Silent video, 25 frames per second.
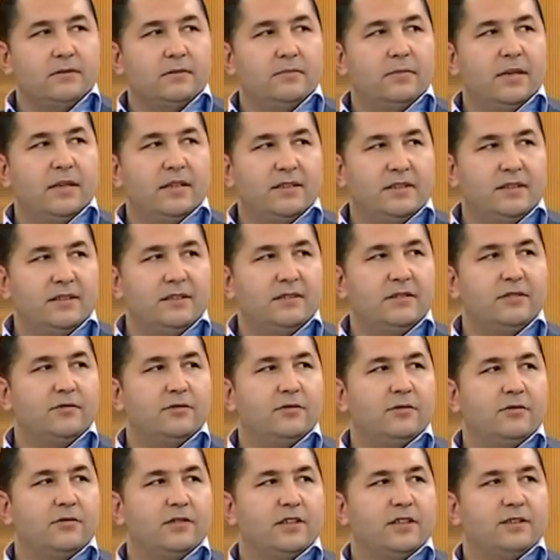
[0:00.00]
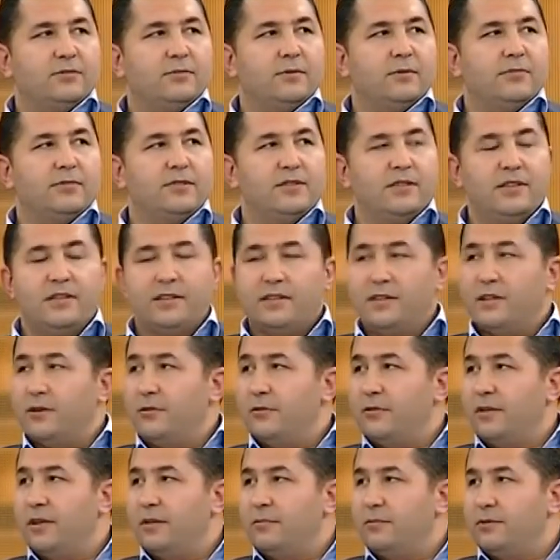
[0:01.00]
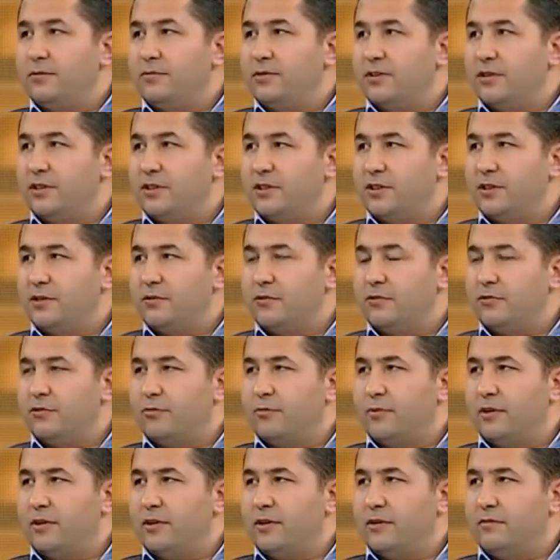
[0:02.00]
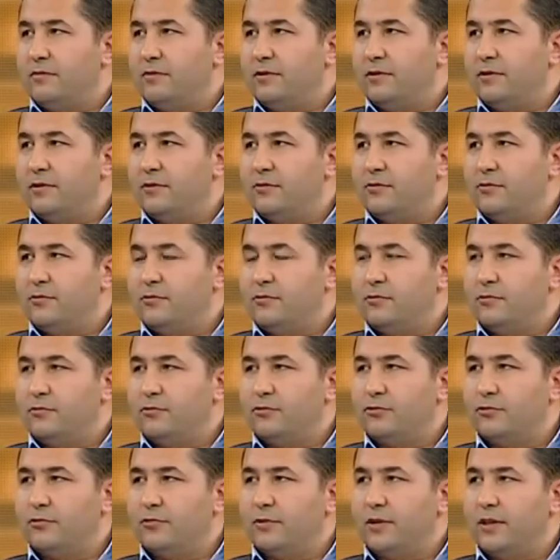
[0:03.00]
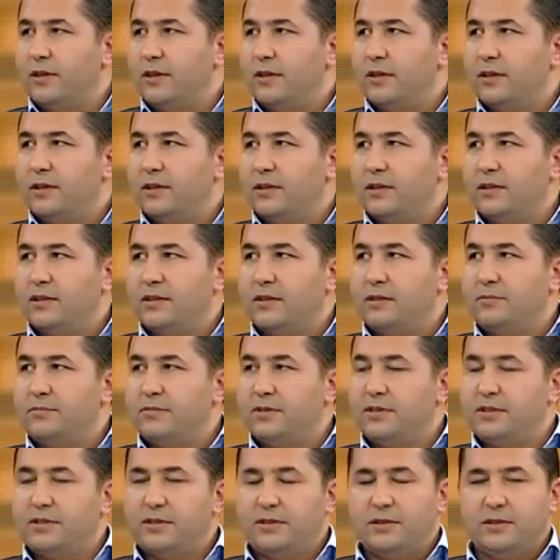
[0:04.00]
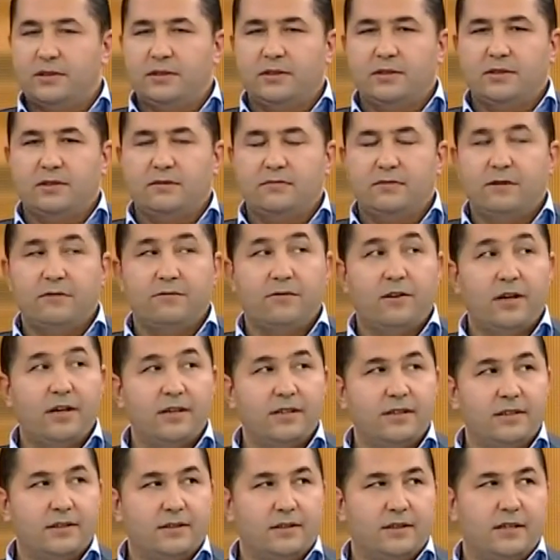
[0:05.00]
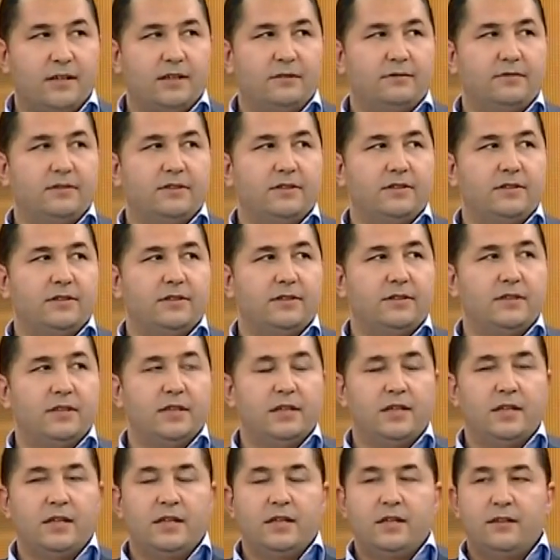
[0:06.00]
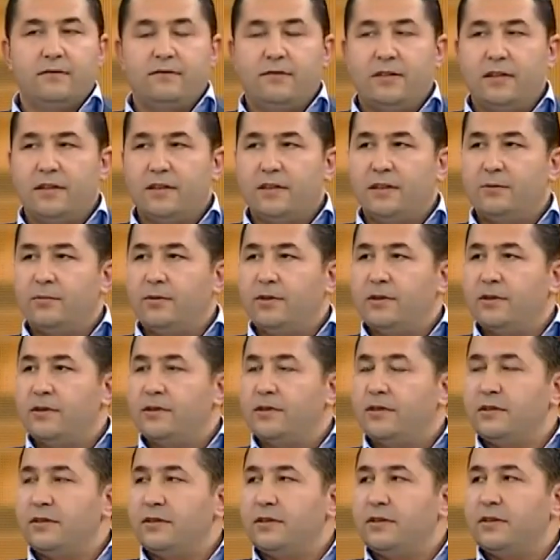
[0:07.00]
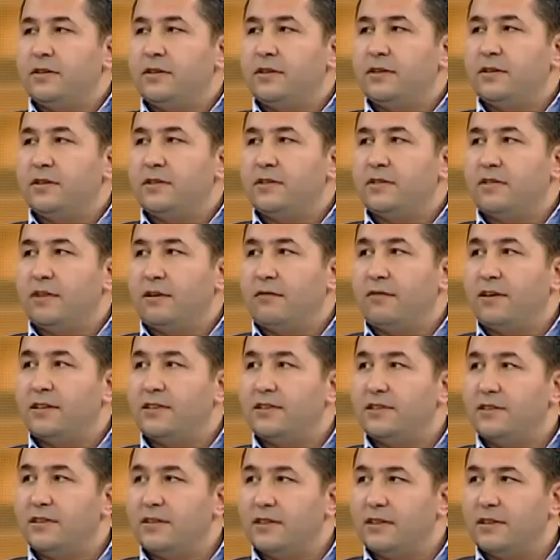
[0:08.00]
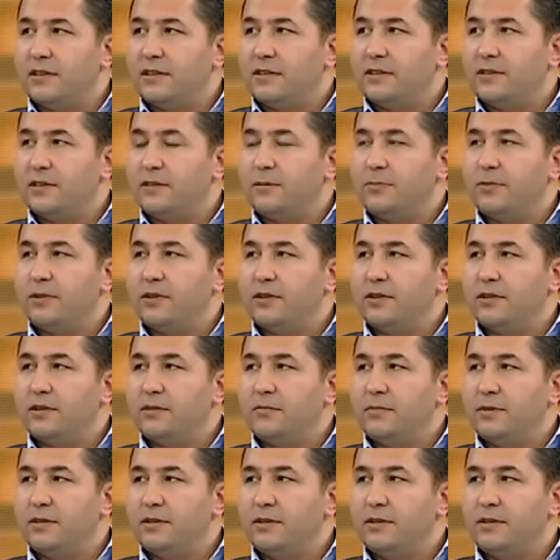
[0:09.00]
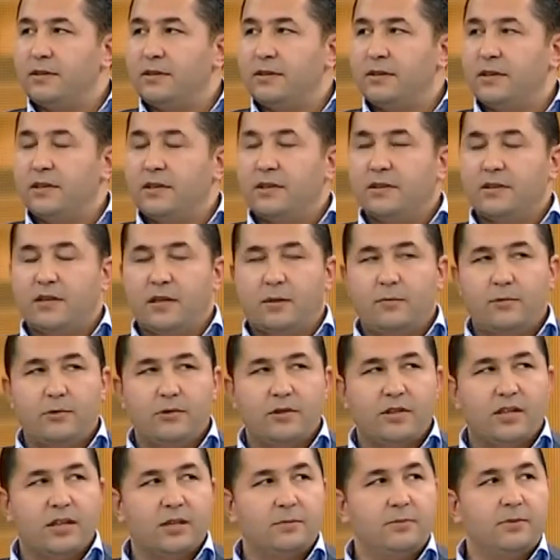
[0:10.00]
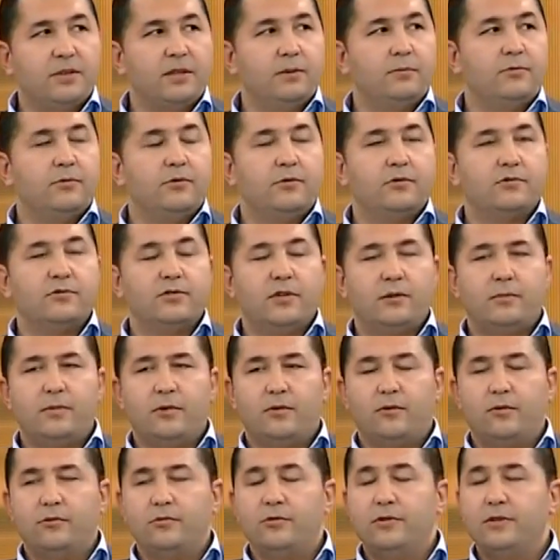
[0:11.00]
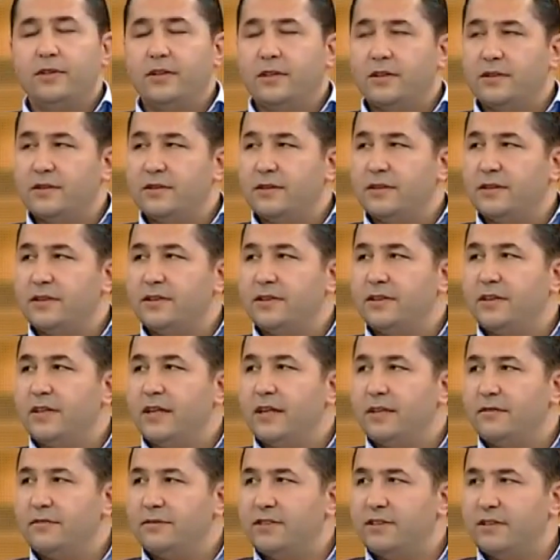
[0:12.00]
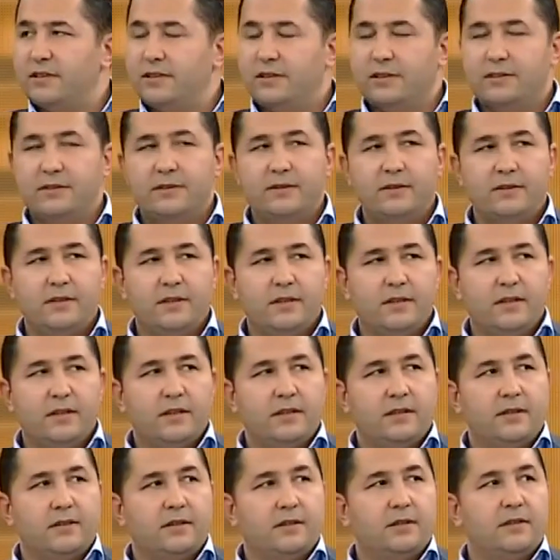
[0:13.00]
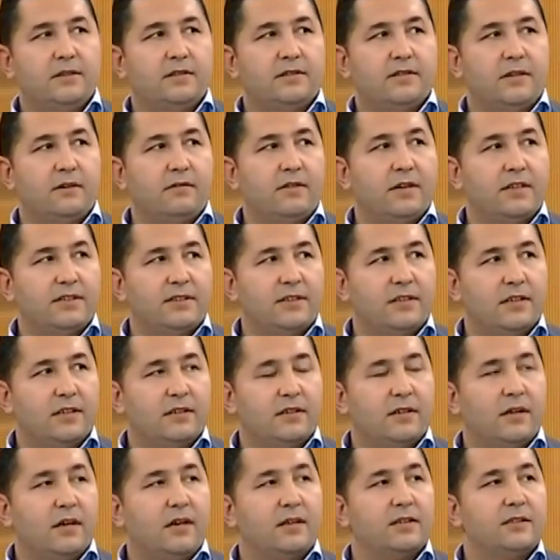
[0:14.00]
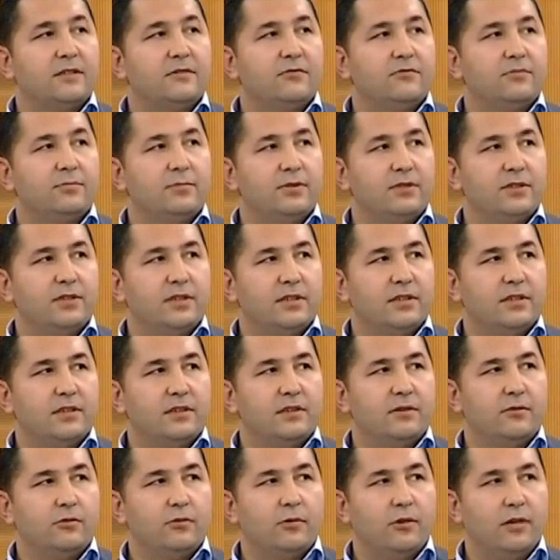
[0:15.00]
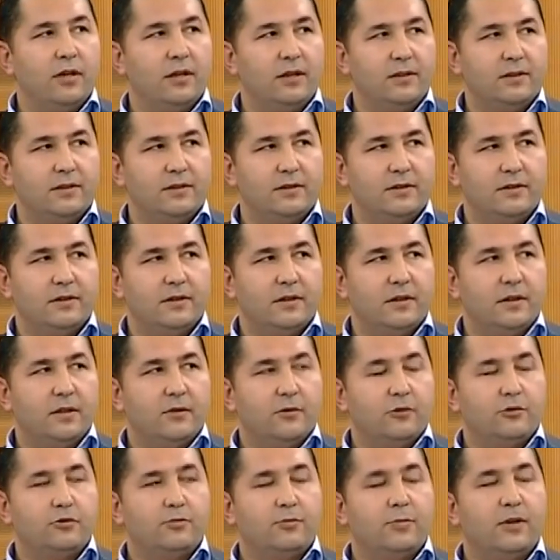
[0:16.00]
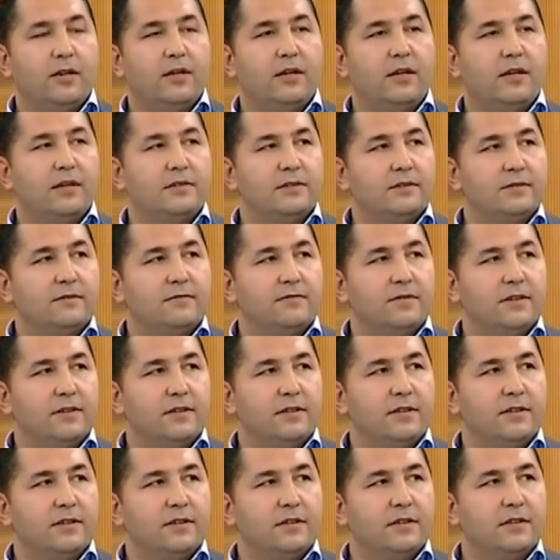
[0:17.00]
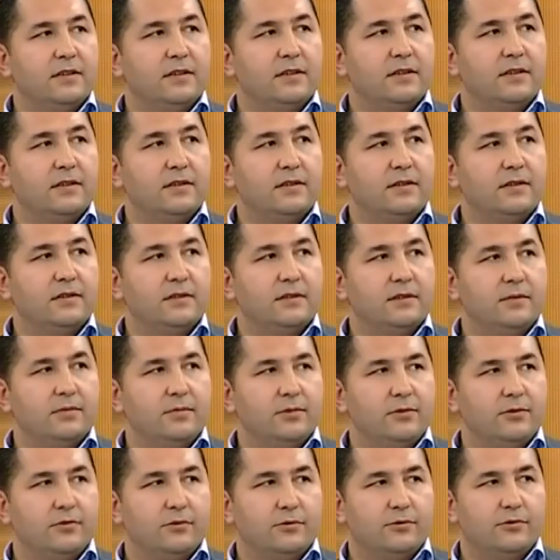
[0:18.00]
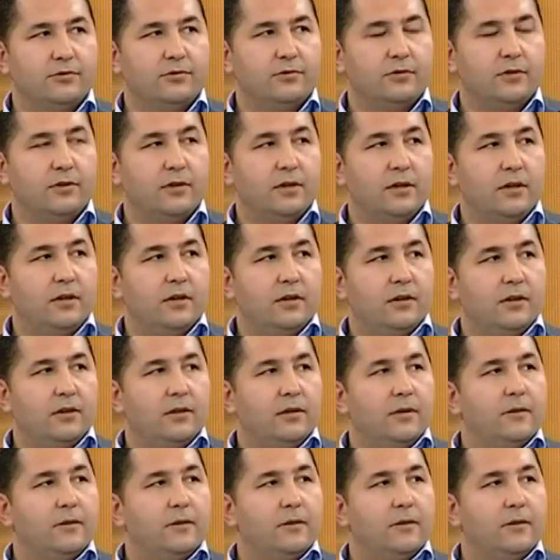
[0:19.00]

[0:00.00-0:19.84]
belki söz açmamız gereken önemli bir kişi Osmanlı Devleti'nin kuruluşunda e, bir vefai dervişidir ve Edabalı'nın savaşlara katılıp katılmadığını tam olarak bilmiyoruz Hı. ama onun yanındaki dervişlerin e, savaşlarda aktif bir şekilde rol aldığını, Osman Gazi'nin fetihlerine katıldığını biliyoruz. Bunlar